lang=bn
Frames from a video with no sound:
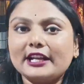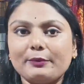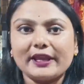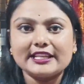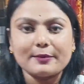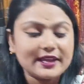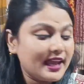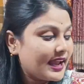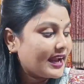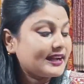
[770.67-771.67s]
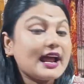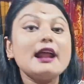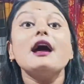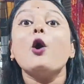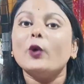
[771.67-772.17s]
বান্ডেল পেয়ে যাবে এটা
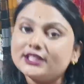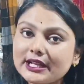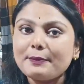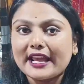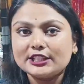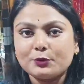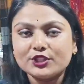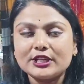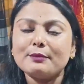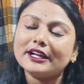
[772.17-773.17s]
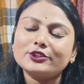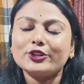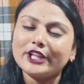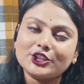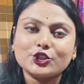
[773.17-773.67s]
হোলসেল প্রাইস পড়ছে মাত্র
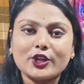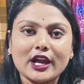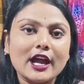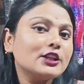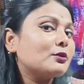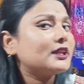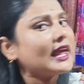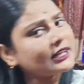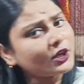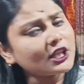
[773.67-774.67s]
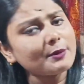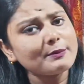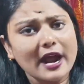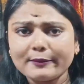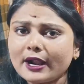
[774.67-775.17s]
দেড়শো টাকা তোমাদের একটা কথা
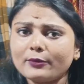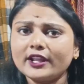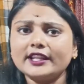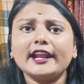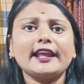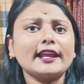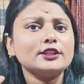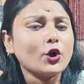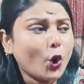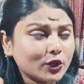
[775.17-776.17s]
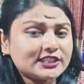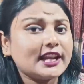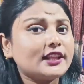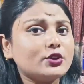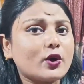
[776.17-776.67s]
আমি বারবার বলে দিই এটা কিন্তু
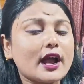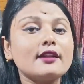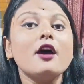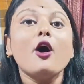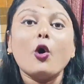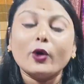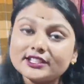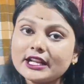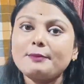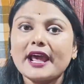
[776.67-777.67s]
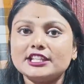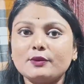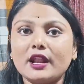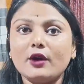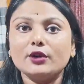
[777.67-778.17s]
হোলসেলের দোকান হোলসেল প্রাইস
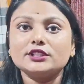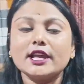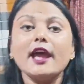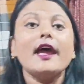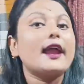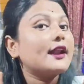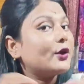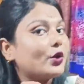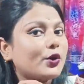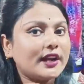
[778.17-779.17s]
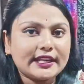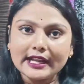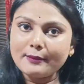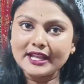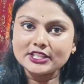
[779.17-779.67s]
বলা হচ্ছে এখানে কোনো
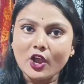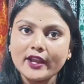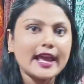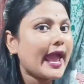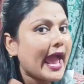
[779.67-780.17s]
রিটেল বেচা হয় না